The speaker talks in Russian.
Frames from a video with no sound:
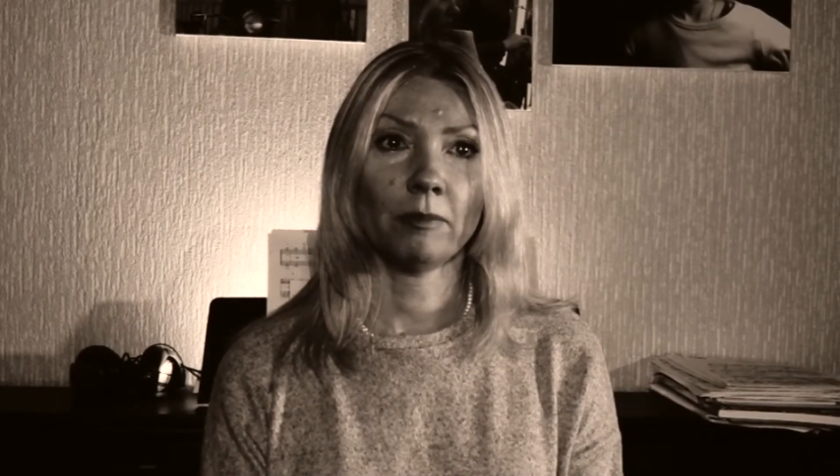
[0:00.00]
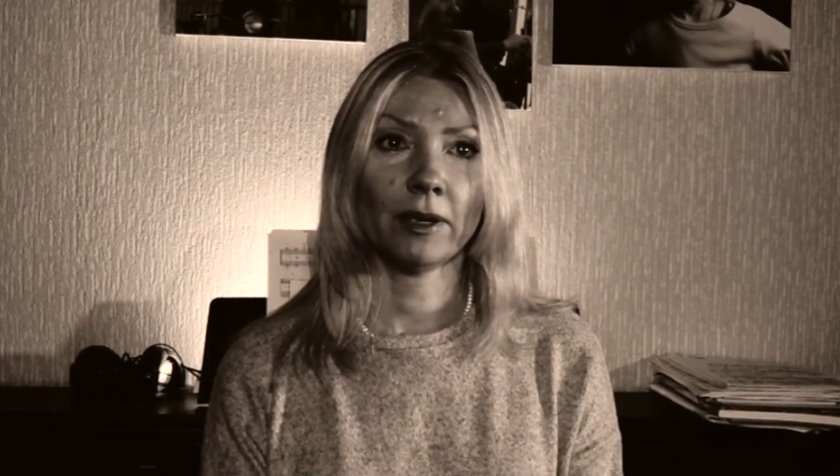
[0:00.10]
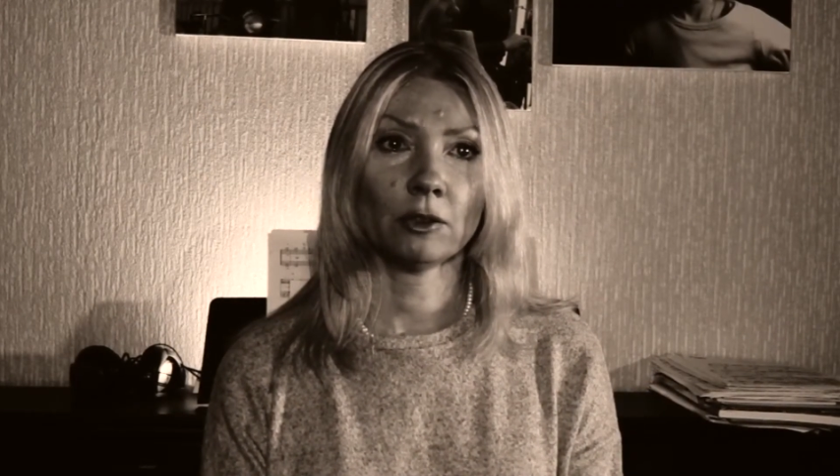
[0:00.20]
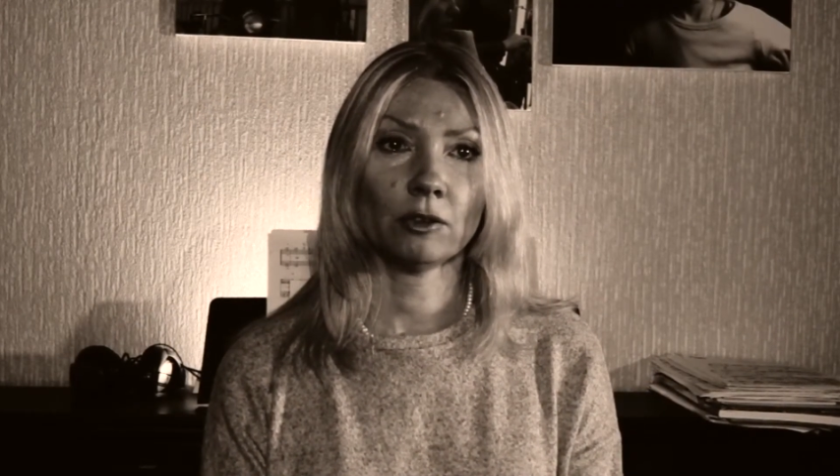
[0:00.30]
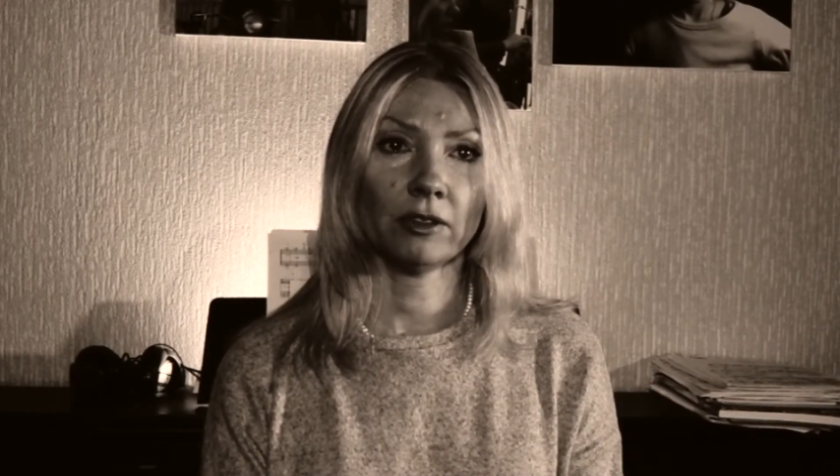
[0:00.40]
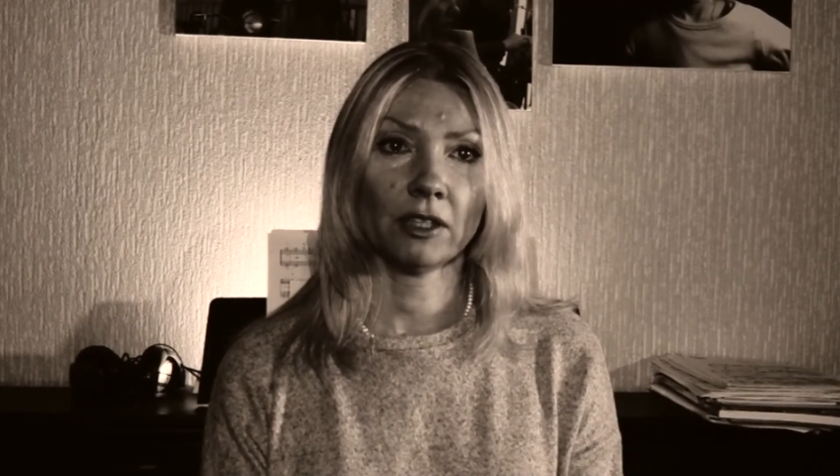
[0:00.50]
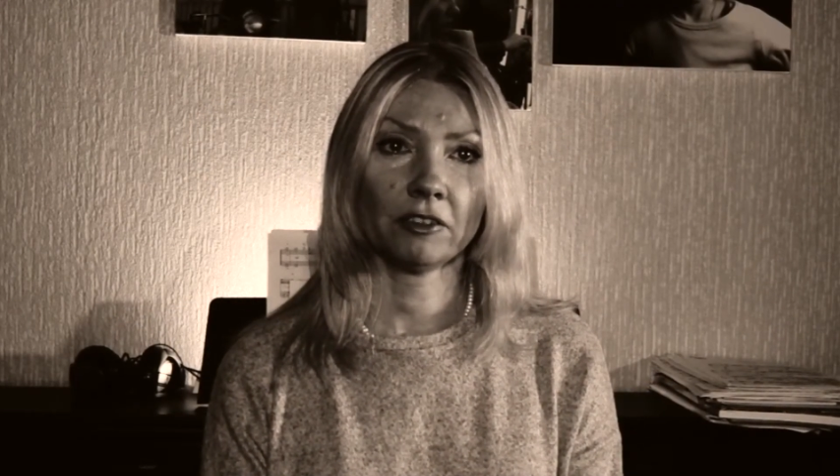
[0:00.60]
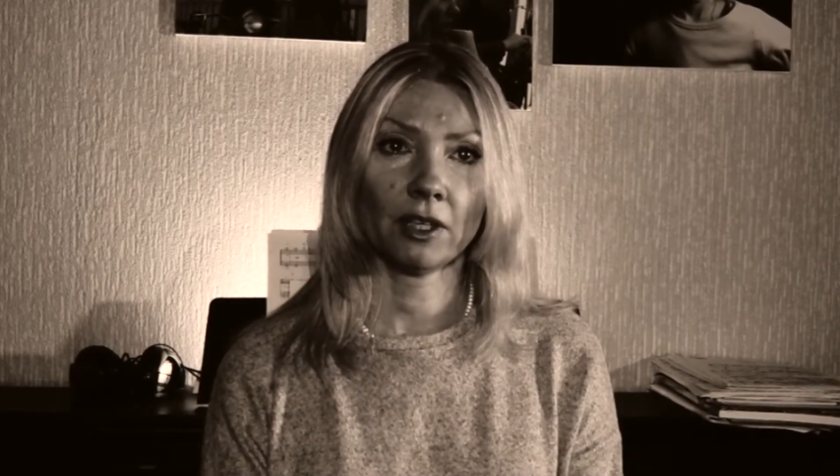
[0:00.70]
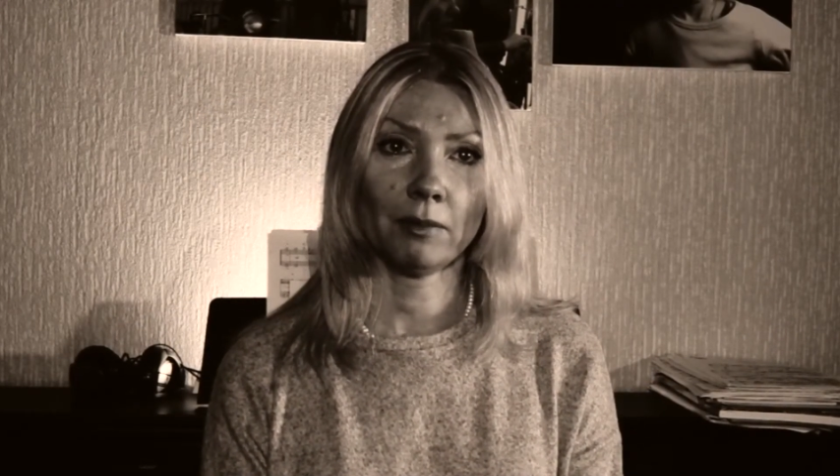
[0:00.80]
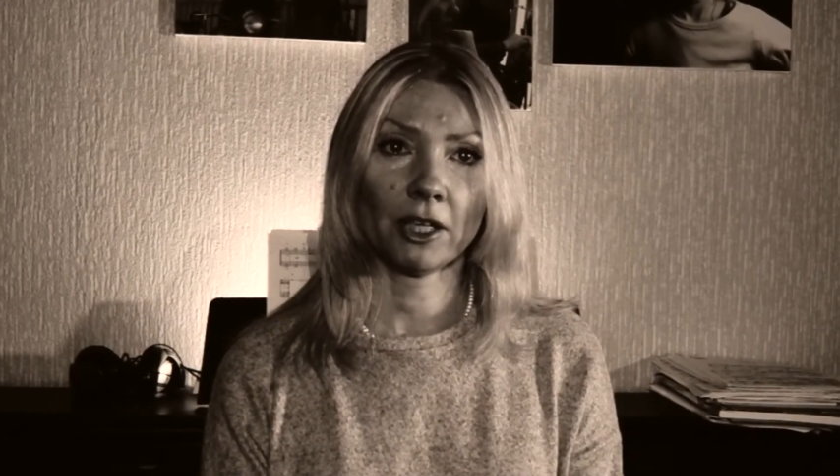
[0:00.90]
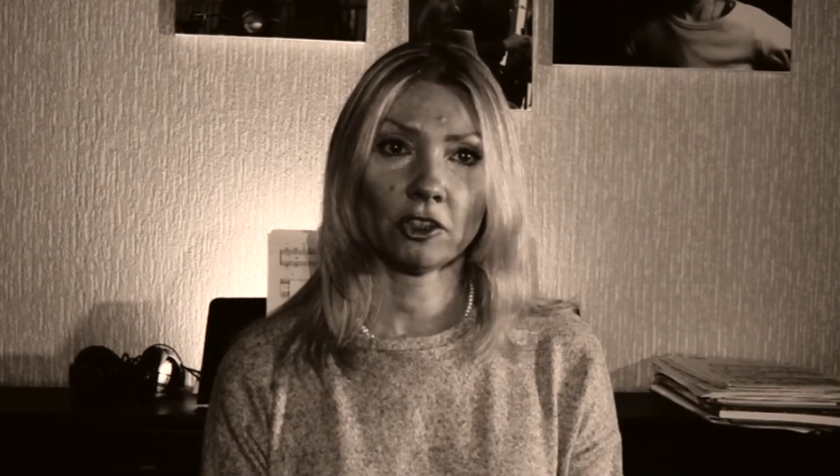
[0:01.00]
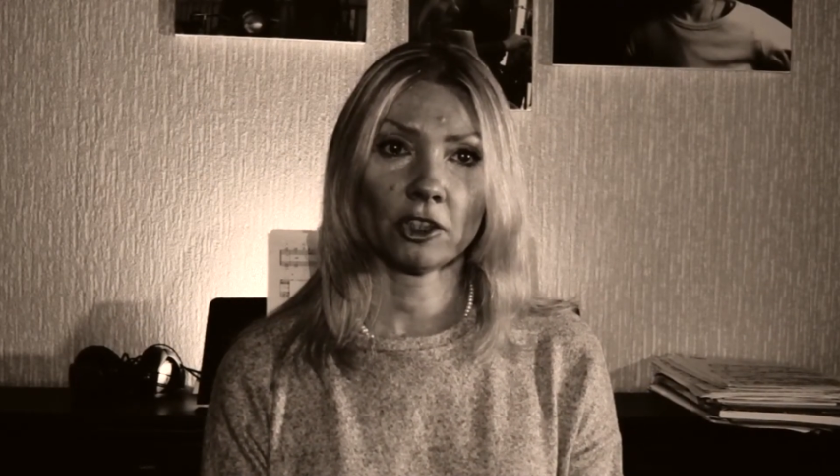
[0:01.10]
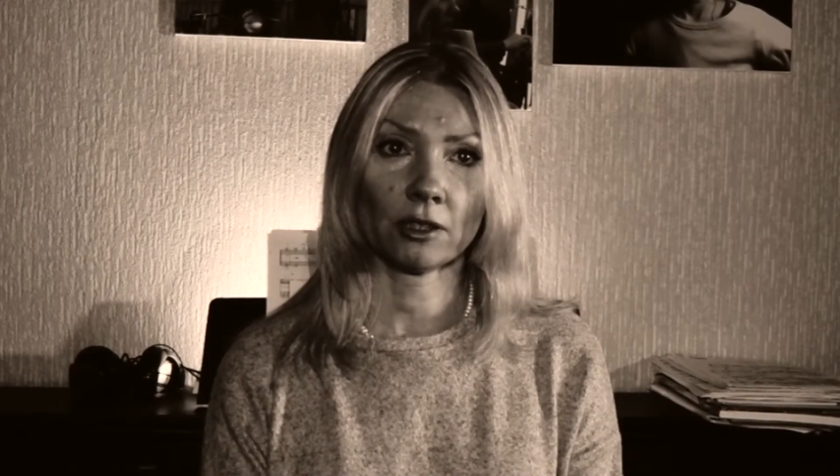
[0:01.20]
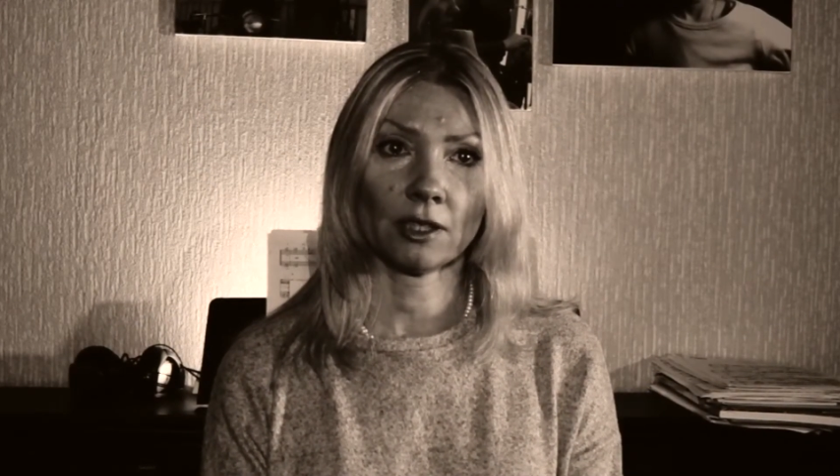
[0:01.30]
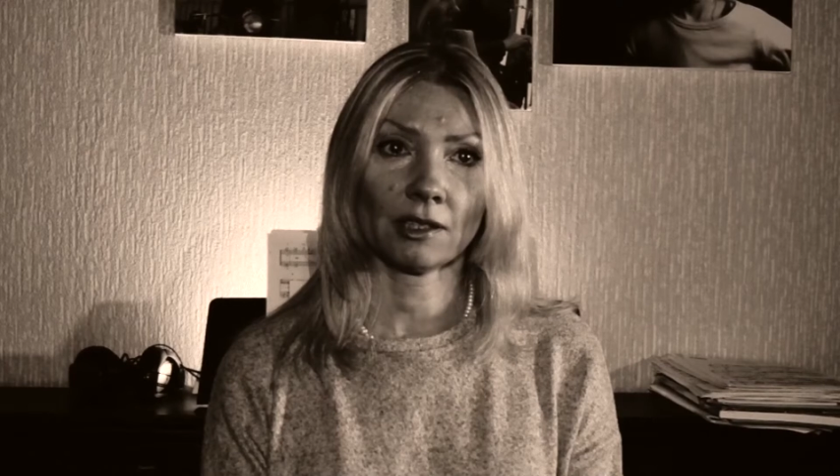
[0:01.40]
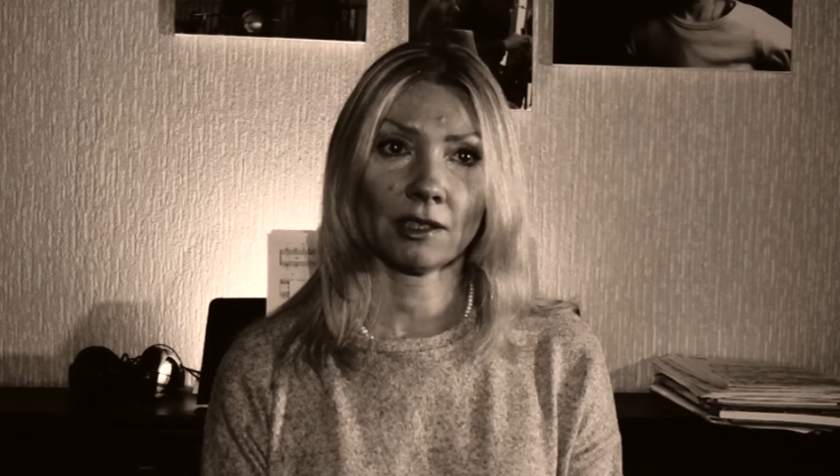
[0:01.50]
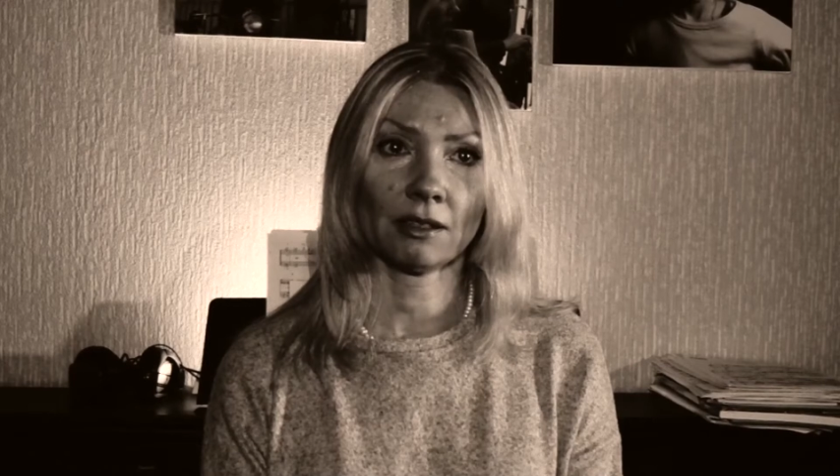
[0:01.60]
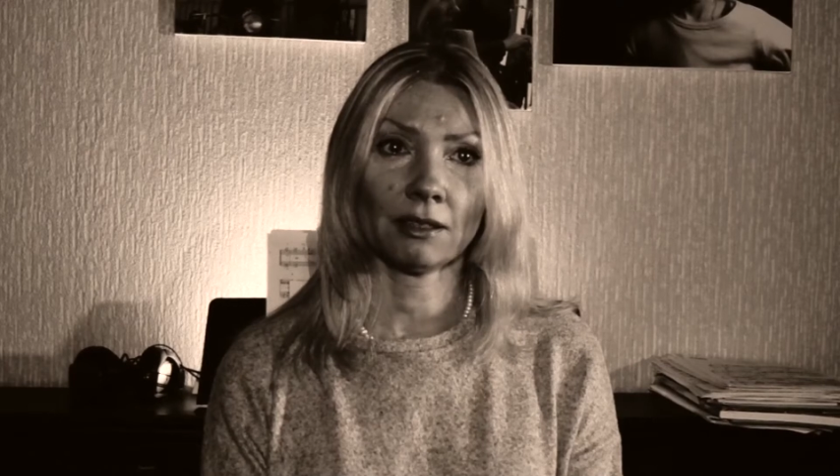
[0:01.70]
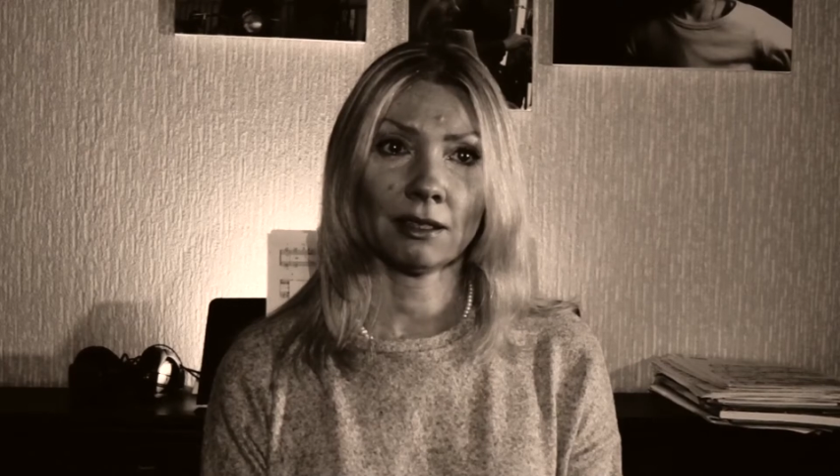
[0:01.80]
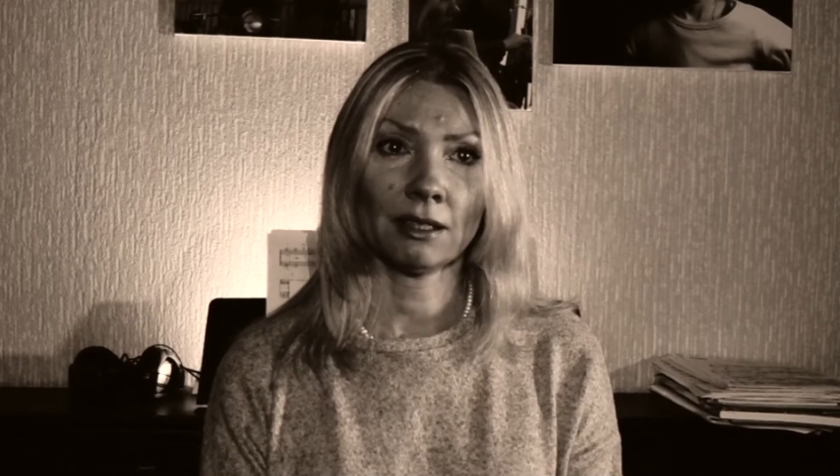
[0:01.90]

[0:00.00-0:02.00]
бою два автоматчика назад.